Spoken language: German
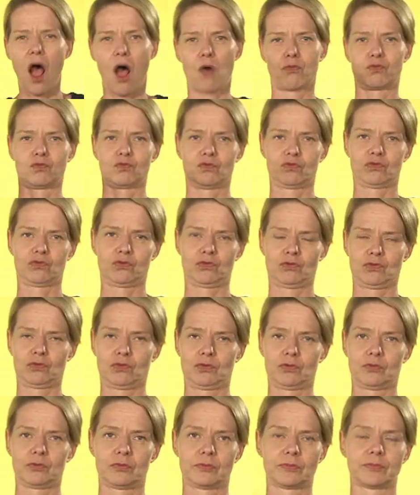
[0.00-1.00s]
dann schaffen.
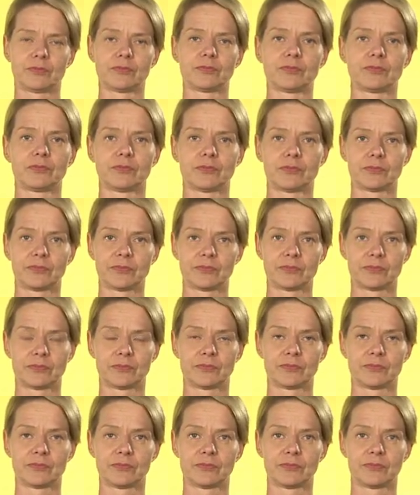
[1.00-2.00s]

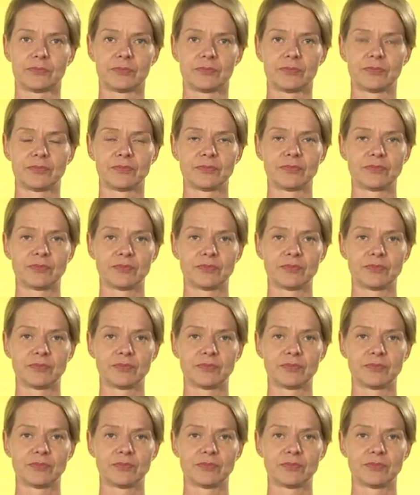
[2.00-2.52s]
Gut.